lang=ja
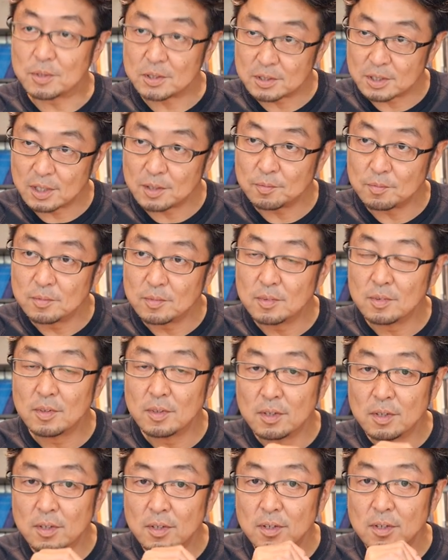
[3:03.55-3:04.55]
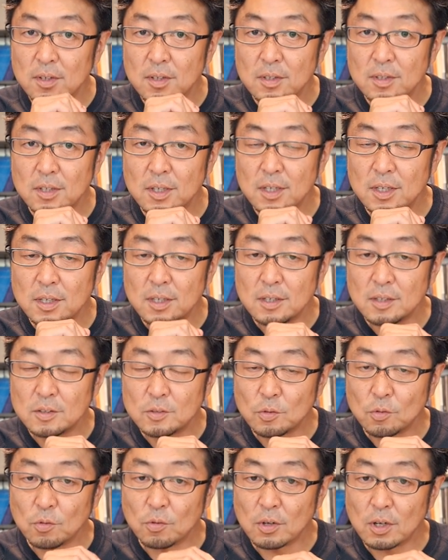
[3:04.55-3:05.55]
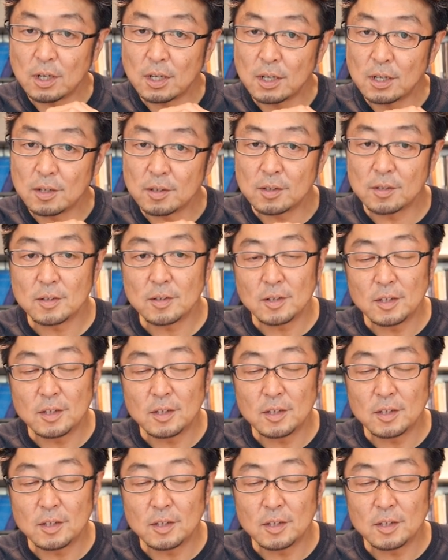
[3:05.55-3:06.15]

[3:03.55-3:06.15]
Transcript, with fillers: ましたでそこから、